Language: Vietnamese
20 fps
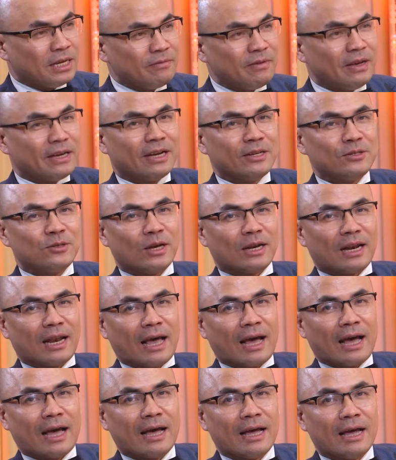chính vì cái chuyện
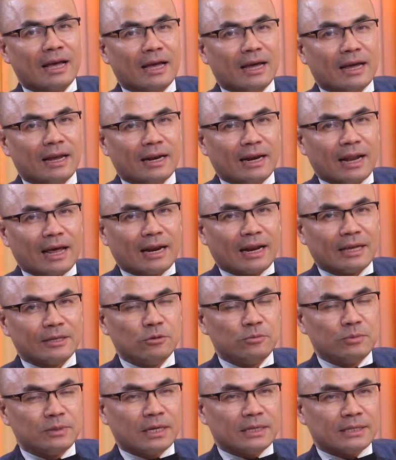là là là
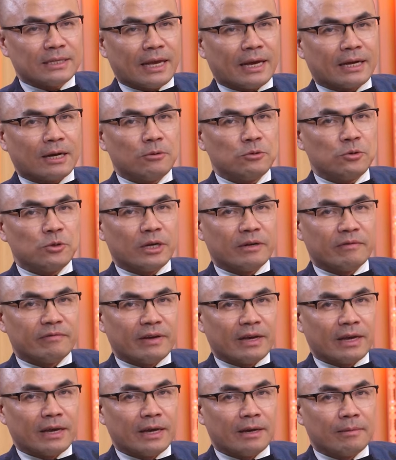nhung chia sẻ câu chuyện
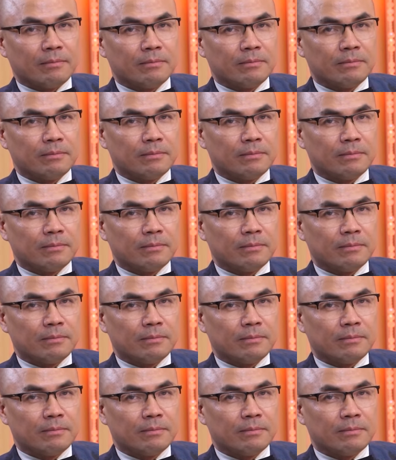về